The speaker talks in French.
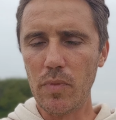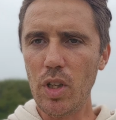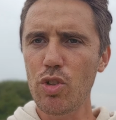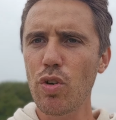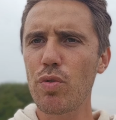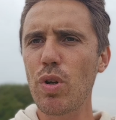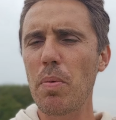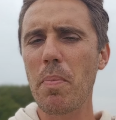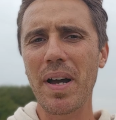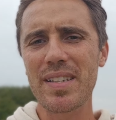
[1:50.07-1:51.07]
Je suis revenu à
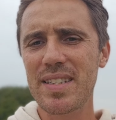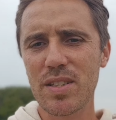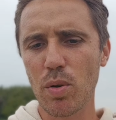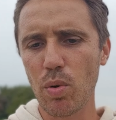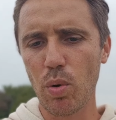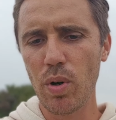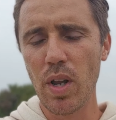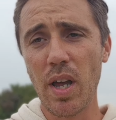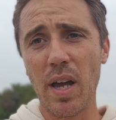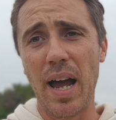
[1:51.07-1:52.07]
peu près à 600 euros.
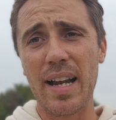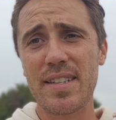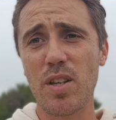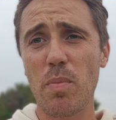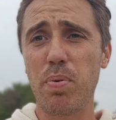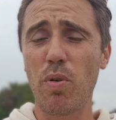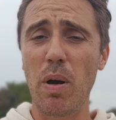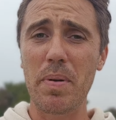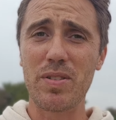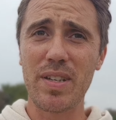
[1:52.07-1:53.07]
Alstom,
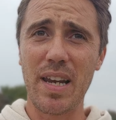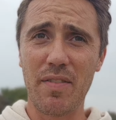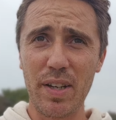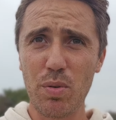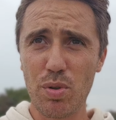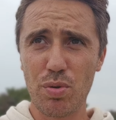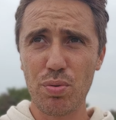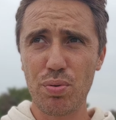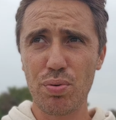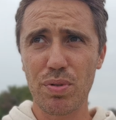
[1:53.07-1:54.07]
pourquoi Parce qu'il y a de la vade
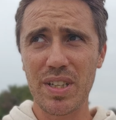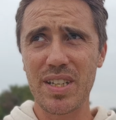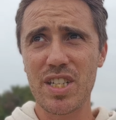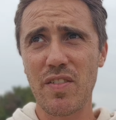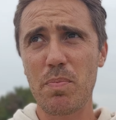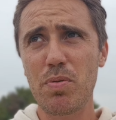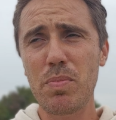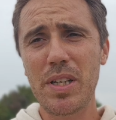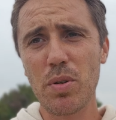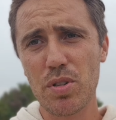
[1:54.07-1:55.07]
dessus et j'avais plus de
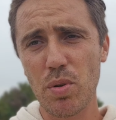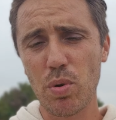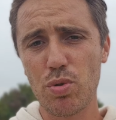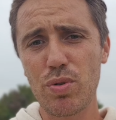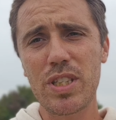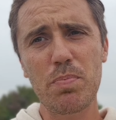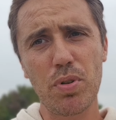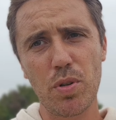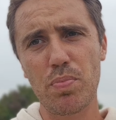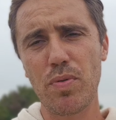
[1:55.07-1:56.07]
1200 euros dessus,
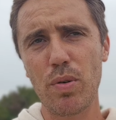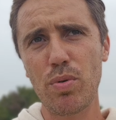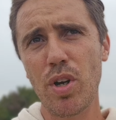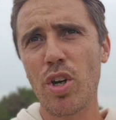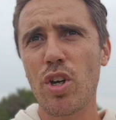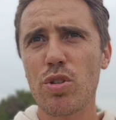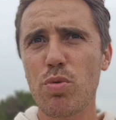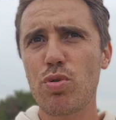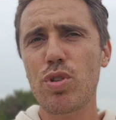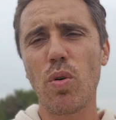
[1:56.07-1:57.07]
10% de plus-value. Je me
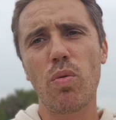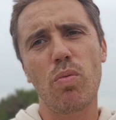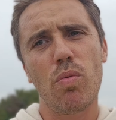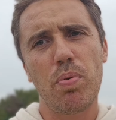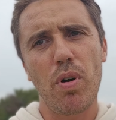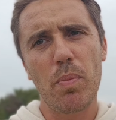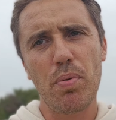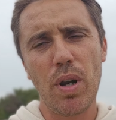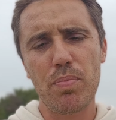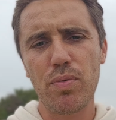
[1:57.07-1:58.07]
suis dit, on prend un
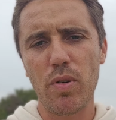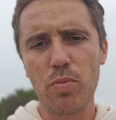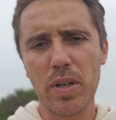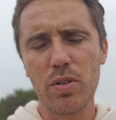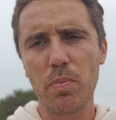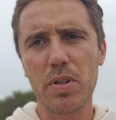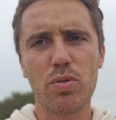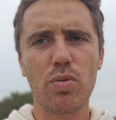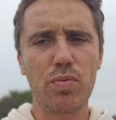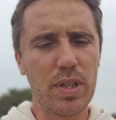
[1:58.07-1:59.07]
peu la plus-value maintenant parce
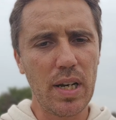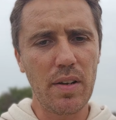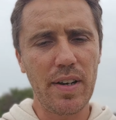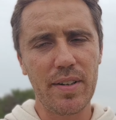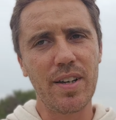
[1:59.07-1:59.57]
que vu qu'il y a de la vade